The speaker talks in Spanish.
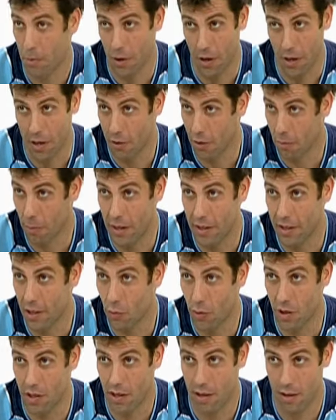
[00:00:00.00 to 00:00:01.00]
pero que normalmente
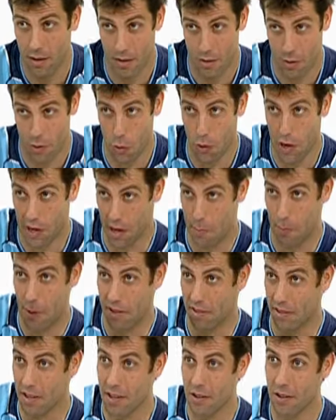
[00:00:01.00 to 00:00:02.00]
suele ser con la que he
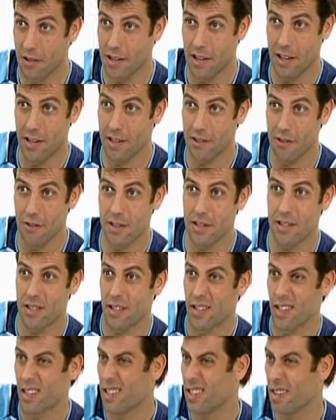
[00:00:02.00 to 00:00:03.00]
partido. O sea,
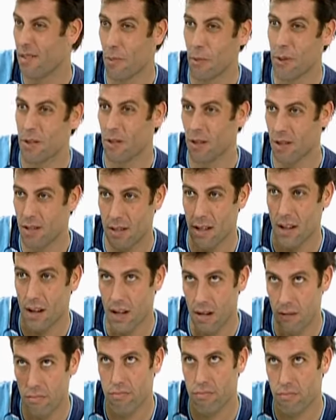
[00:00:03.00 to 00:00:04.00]
entonces, ese momento de estar
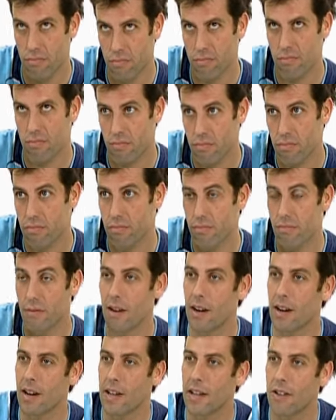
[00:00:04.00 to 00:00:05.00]
ahí
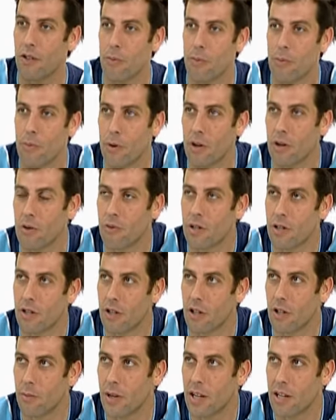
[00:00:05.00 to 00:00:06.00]
rayándome un poco,
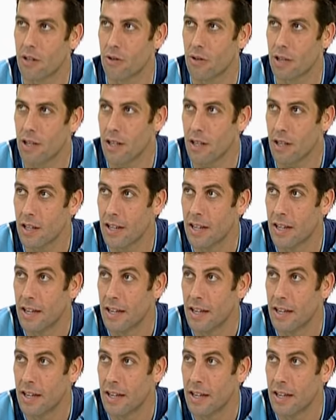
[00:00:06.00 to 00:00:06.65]
cuestionándome las cosas.